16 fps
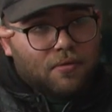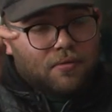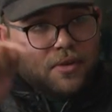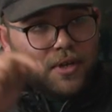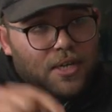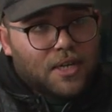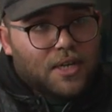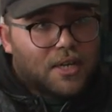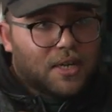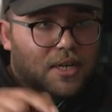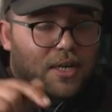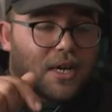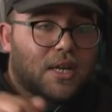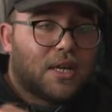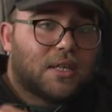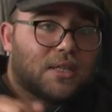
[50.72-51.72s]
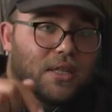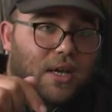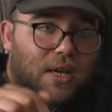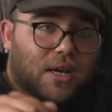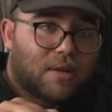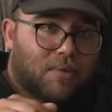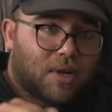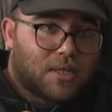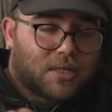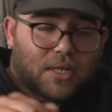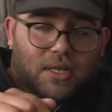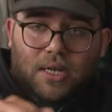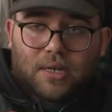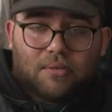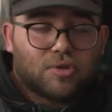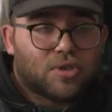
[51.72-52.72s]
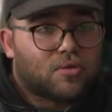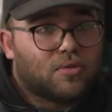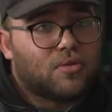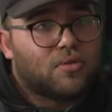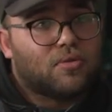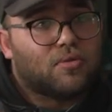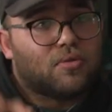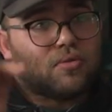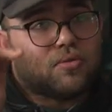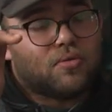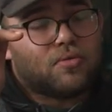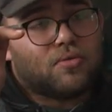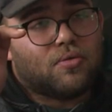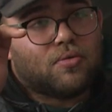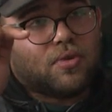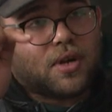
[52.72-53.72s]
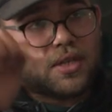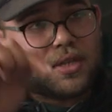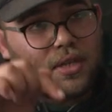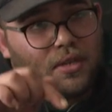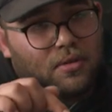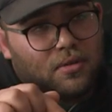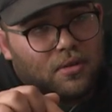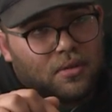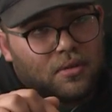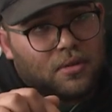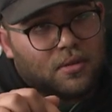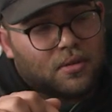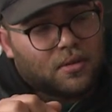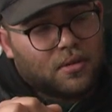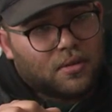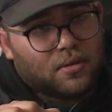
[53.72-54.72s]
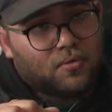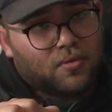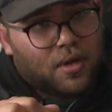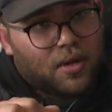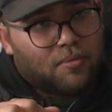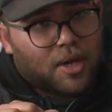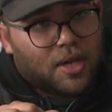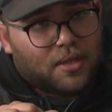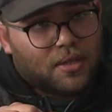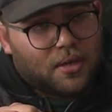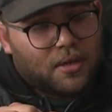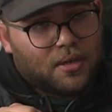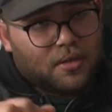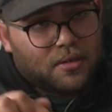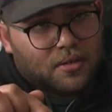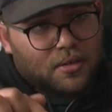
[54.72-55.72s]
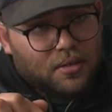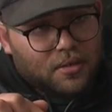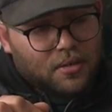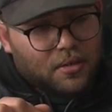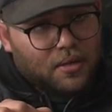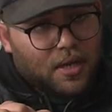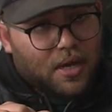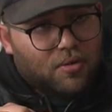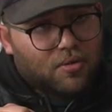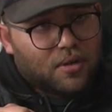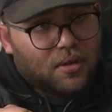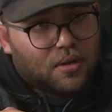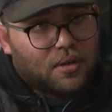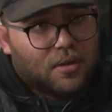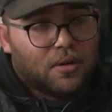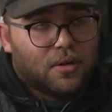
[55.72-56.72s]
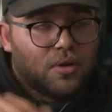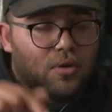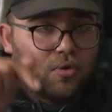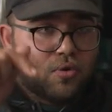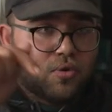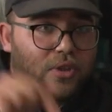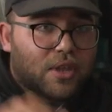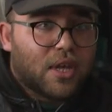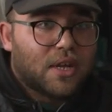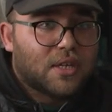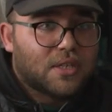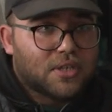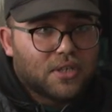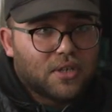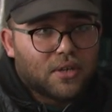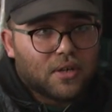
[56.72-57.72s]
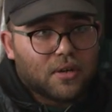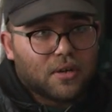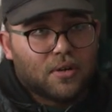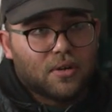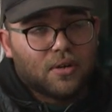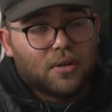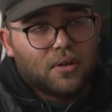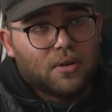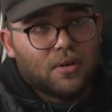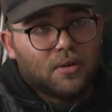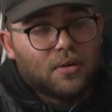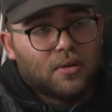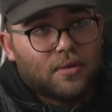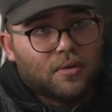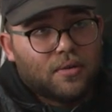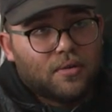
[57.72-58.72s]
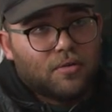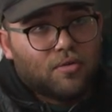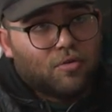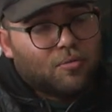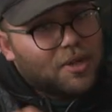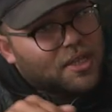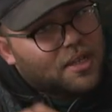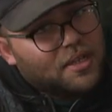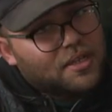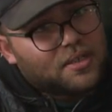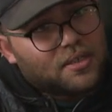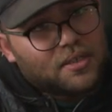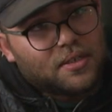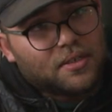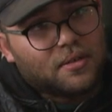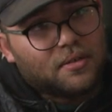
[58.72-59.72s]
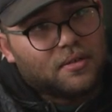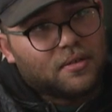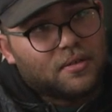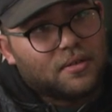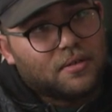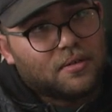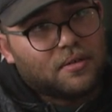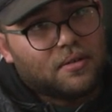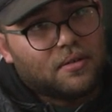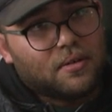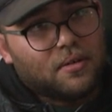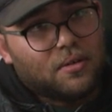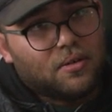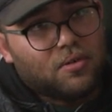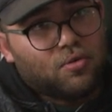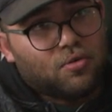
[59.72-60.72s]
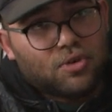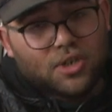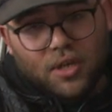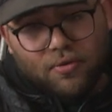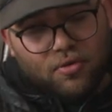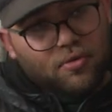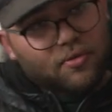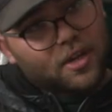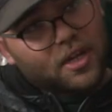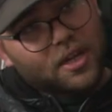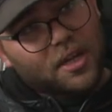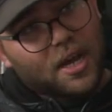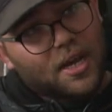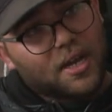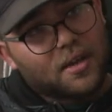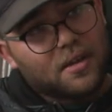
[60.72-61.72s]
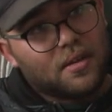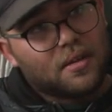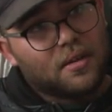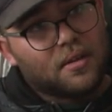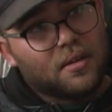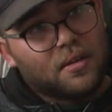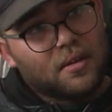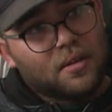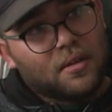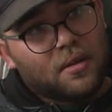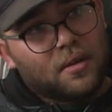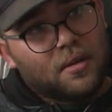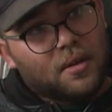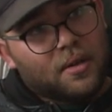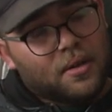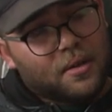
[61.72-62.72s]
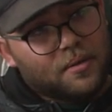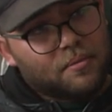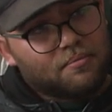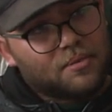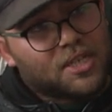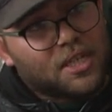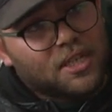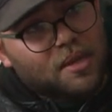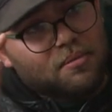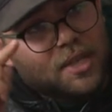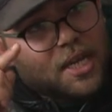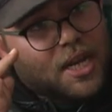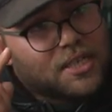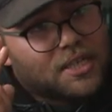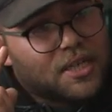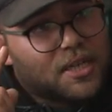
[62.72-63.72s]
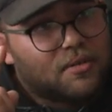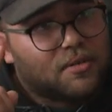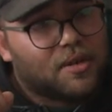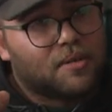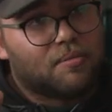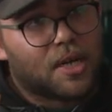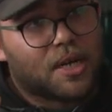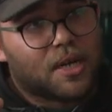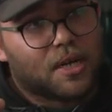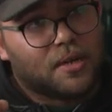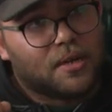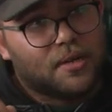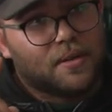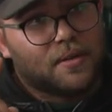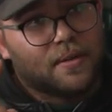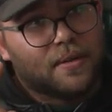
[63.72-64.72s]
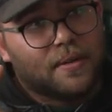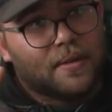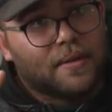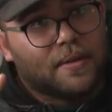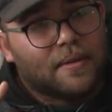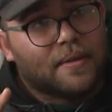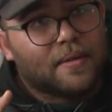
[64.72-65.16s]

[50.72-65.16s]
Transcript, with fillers: في الليل خالي دخل معناتها كلم شكون وعطى الدواء معناتها العون ودخل الجيور وما دخلش وشافوه في هيك الحاله من سته نتاع العشيه وانا برا العوان